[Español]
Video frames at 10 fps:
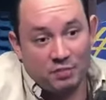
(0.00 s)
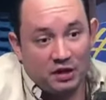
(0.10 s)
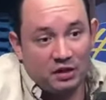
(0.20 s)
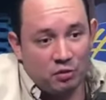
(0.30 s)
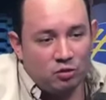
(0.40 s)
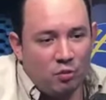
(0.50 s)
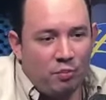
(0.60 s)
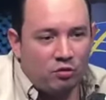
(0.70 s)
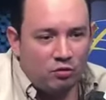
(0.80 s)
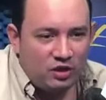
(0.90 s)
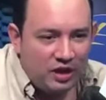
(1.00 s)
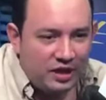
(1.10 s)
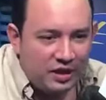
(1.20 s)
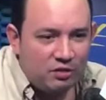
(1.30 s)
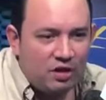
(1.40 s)
eh, segundo al
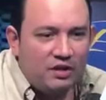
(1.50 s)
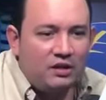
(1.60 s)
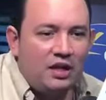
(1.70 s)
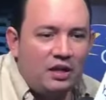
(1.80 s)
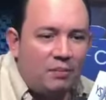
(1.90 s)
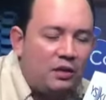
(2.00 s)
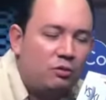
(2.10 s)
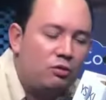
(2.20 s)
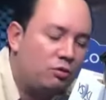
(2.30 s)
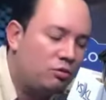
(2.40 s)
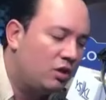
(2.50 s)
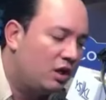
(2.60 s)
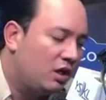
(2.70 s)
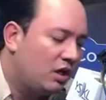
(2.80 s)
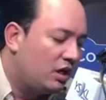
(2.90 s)
pueblo. sí, no, y perdemos una
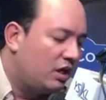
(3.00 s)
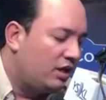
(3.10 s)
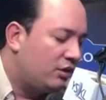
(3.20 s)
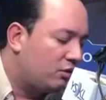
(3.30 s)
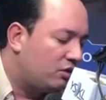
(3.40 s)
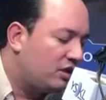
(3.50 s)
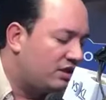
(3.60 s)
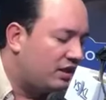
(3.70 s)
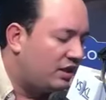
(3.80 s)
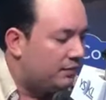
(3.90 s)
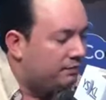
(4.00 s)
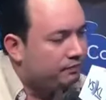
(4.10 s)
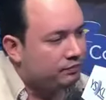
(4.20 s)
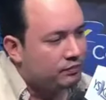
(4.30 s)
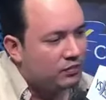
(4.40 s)
oportunidad que es una ventana para
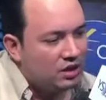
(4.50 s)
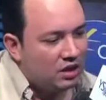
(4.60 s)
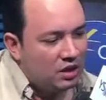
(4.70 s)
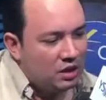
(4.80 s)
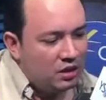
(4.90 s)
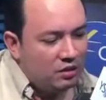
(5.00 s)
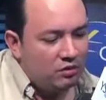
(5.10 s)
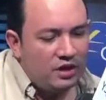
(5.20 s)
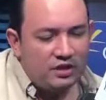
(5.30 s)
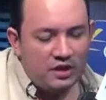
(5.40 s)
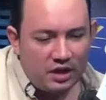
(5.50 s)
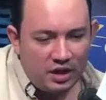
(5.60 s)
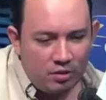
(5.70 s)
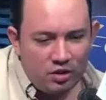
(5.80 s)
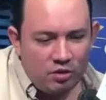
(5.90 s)
nosotros. claro. Entonces,
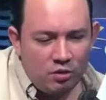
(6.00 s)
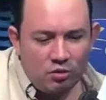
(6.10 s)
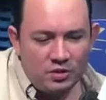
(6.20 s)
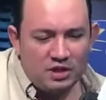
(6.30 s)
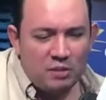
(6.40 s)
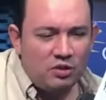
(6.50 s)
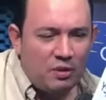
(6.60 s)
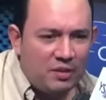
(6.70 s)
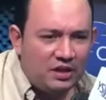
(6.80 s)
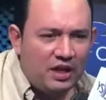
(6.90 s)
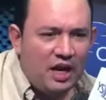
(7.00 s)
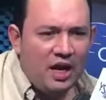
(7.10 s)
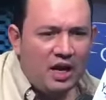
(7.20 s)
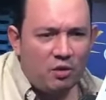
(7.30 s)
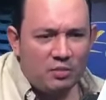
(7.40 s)
eh,
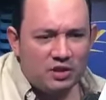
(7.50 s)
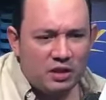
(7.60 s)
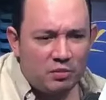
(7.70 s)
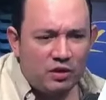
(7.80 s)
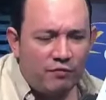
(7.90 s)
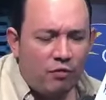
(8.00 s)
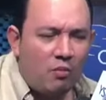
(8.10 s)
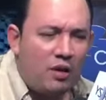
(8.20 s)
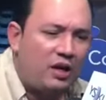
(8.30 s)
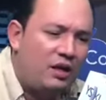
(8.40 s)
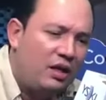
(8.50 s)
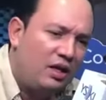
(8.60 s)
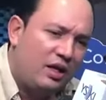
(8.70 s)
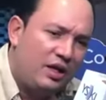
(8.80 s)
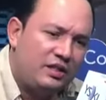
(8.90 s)
entonces Rigo y yo comenzamos a
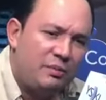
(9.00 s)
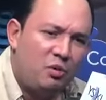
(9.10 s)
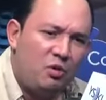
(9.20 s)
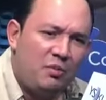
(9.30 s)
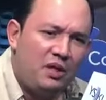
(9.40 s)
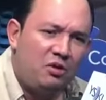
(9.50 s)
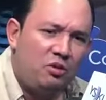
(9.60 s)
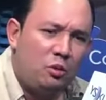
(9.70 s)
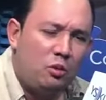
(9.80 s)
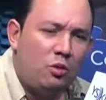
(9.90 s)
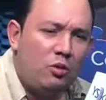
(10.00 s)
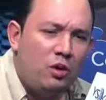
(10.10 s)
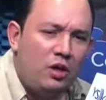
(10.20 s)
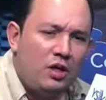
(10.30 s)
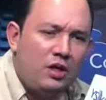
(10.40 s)
platicar, comenzamos a
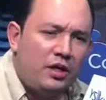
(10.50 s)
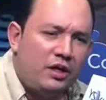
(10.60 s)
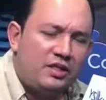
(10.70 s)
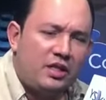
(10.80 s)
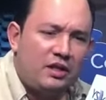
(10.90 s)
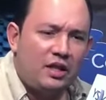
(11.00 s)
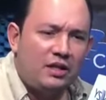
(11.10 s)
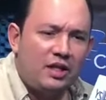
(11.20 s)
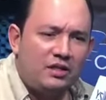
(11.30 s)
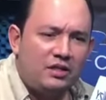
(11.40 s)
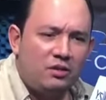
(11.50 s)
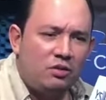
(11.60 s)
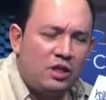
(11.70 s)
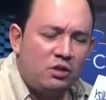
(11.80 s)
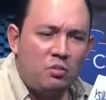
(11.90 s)
formar este
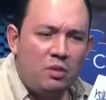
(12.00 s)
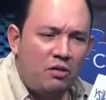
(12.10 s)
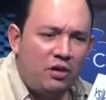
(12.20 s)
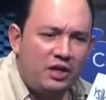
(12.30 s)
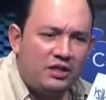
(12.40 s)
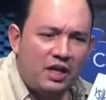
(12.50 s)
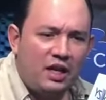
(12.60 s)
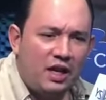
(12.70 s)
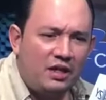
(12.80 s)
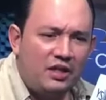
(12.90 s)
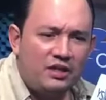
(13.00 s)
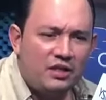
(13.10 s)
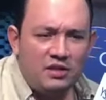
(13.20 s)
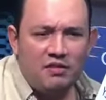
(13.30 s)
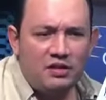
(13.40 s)
movimiento. En
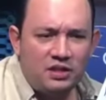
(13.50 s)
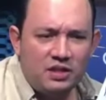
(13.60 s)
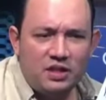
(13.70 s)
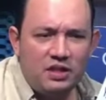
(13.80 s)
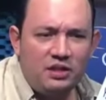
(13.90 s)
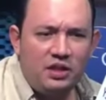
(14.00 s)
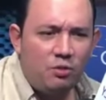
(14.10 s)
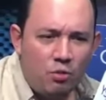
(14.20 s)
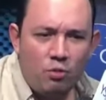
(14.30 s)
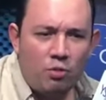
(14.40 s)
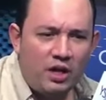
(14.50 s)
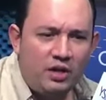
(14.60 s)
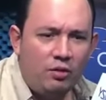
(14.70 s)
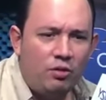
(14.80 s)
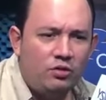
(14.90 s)
Santana se nos ha sumado el
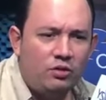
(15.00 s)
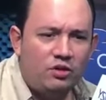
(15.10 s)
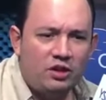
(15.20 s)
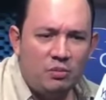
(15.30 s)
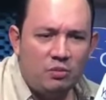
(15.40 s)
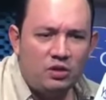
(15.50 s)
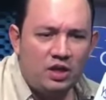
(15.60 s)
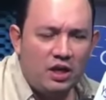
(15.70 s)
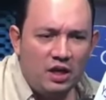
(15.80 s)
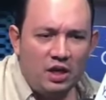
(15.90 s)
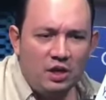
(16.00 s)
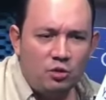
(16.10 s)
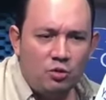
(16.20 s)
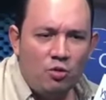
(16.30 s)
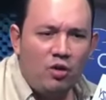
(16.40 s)
exalcalde de San Sebastián Salitrigo
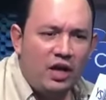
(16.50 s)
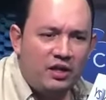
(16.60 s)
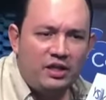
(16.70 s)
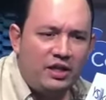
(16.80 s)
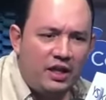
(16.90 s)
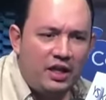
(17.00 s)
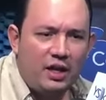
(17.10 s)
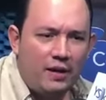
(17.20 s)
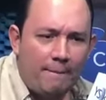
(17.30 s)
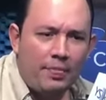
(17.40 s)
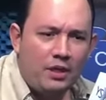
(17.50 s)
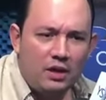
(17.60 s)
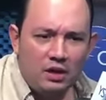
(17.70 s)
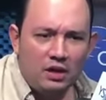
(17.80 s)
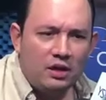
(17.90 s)
Hugo Calidonio, tenemos a
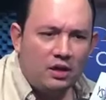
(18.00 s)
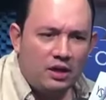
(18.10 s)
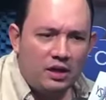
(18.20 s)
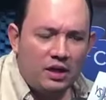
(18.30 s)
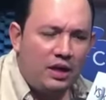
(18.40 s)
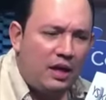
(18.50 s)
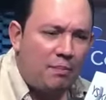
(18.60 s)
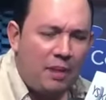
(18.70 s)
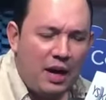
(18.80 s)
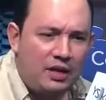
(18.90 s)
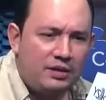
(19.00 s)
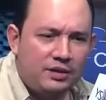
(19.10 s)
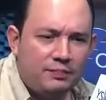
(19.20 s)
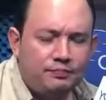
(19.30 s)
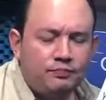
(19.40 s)
Chungo Grande en La,
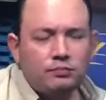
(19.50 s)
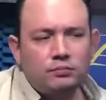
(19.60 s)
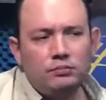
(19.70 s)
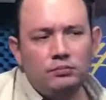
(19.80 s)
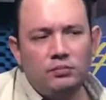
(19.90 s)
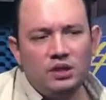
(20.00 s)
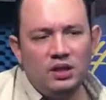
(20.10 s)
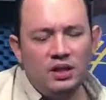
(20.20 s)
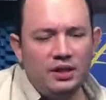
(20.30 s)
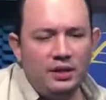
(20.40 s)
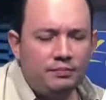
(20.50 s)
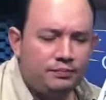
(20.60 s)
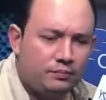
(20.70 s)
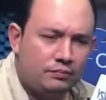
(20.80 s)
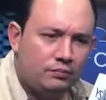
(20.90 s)
en la
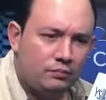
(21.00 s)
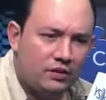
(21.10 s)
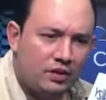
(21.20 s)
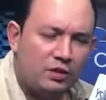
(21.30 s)
Paz.